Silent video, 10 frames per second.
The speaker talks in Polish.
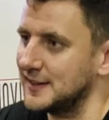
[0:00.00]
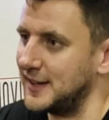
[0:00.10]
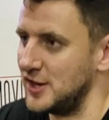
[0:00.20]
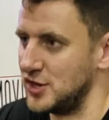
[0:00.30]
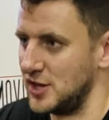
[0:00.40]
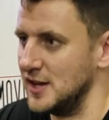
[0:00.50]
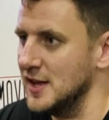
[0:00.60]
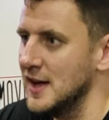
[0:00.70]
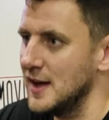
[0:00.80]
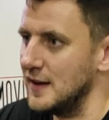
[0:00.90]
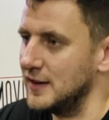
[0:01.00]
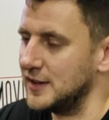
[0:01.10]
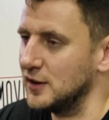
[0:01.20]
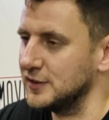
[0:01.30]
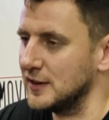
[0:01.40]
treści i
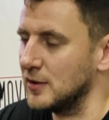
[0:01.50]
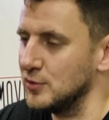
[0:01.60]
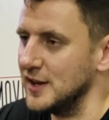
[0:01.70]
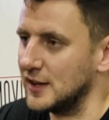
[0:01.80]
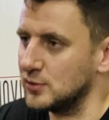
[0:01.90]
dlatego ten komunikat,